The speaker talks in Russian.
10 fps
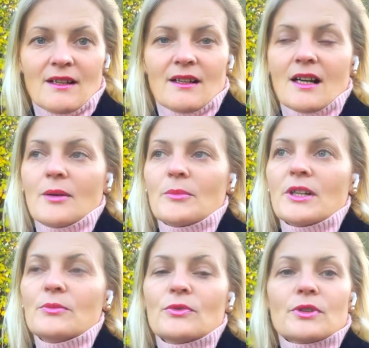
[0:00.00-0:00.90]
А
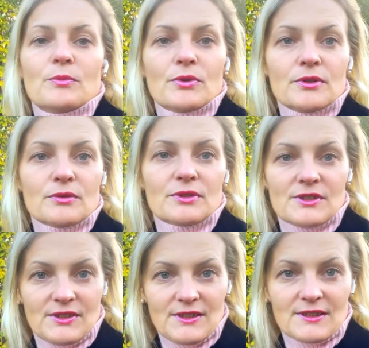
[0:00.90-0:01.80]
моему ребенку,
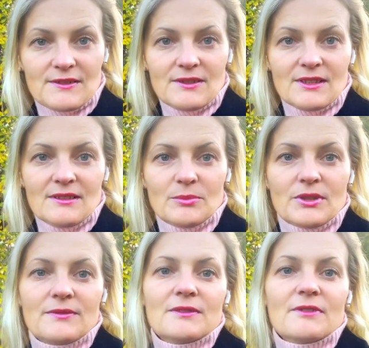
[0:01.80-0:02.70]
естественно,
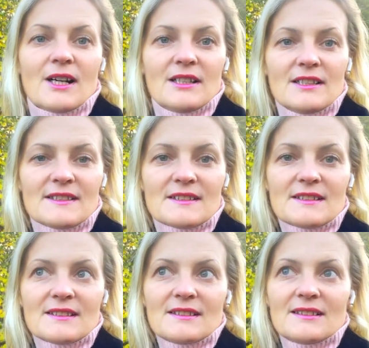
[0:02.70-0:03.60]

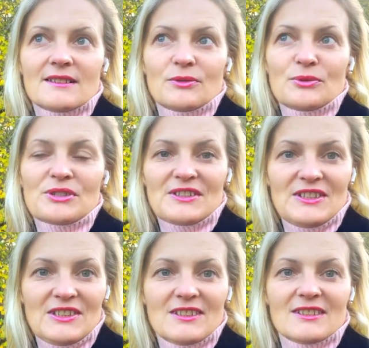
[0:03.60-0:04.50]
прививалась
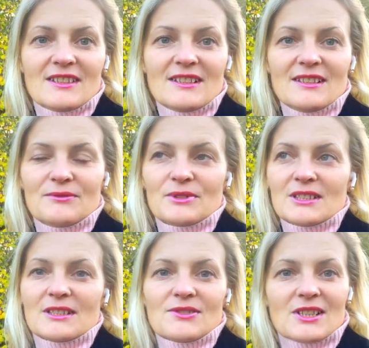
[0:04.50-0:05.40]
усиленно вот
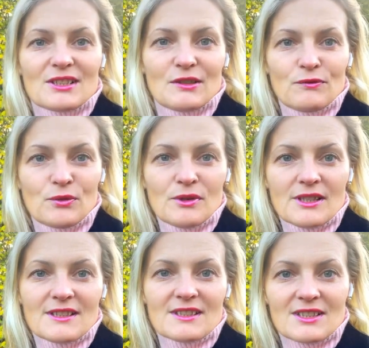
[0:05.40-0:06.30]
эта вся
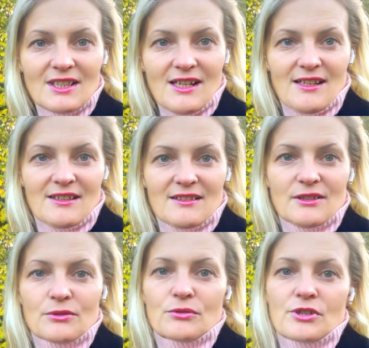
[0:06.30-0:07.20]
тревога и страх
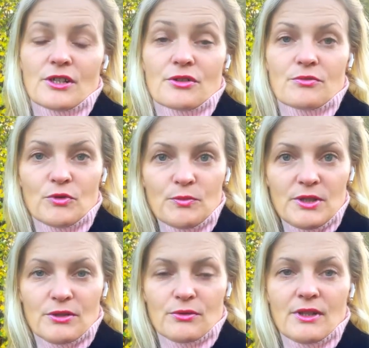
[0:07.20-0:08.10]
к окружающему
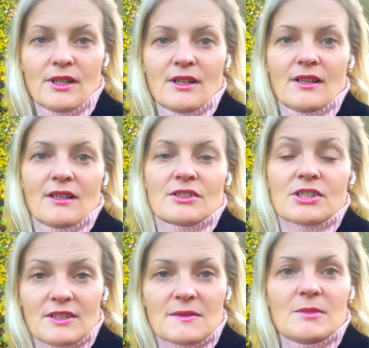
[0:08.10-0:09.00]
миру
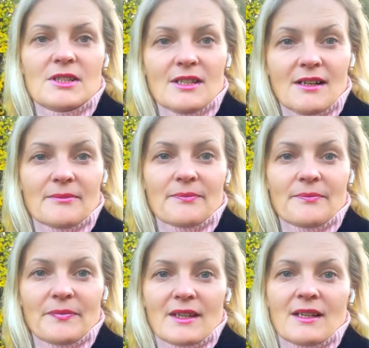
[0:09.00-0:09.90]
через меня,
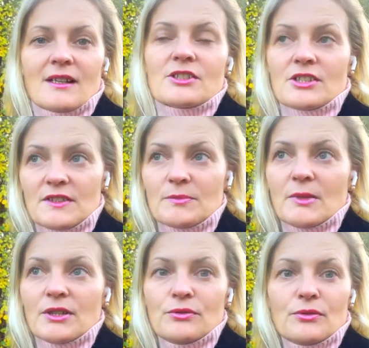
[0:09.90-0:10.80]
через
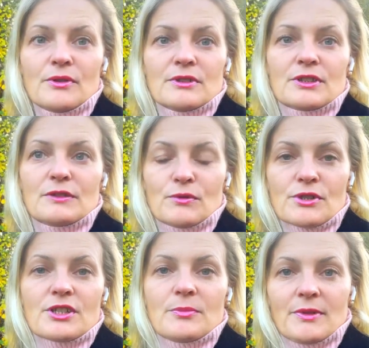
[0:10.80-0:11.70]
мое
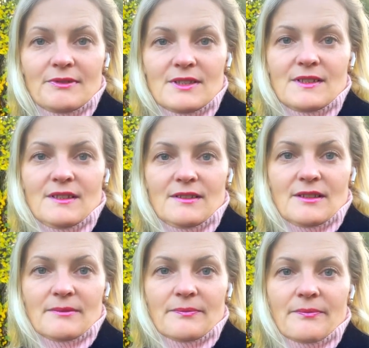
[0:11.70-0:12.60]
тревожное поведение –